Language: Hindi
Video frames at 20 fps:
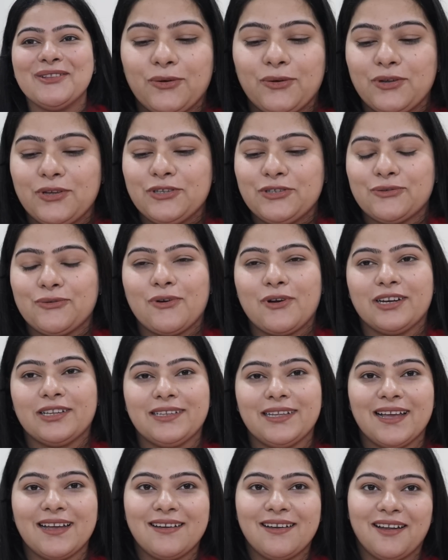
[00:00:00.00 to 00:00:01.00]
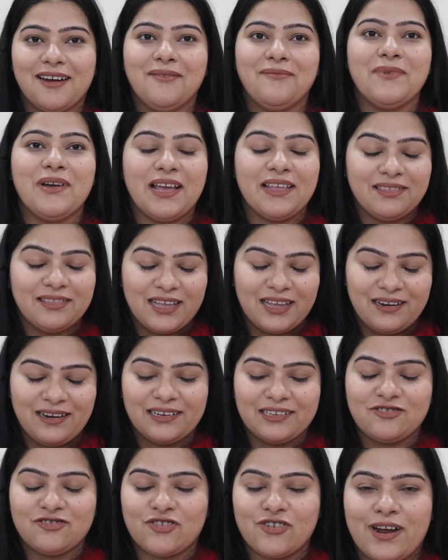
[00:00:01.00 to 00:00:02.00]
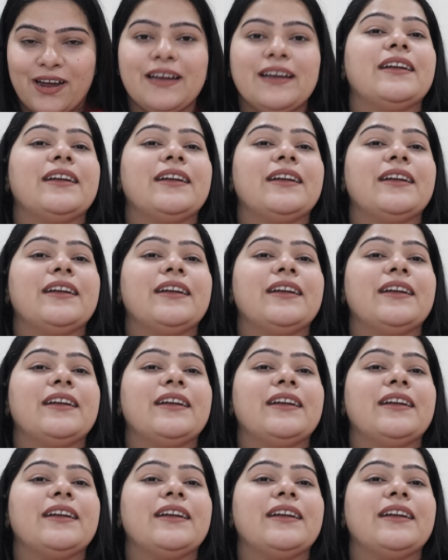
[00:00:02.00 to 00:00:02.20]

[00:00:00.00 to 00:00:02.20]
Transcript: तो इसको करते हैं गर्म एंड देन लेट्स ट्राई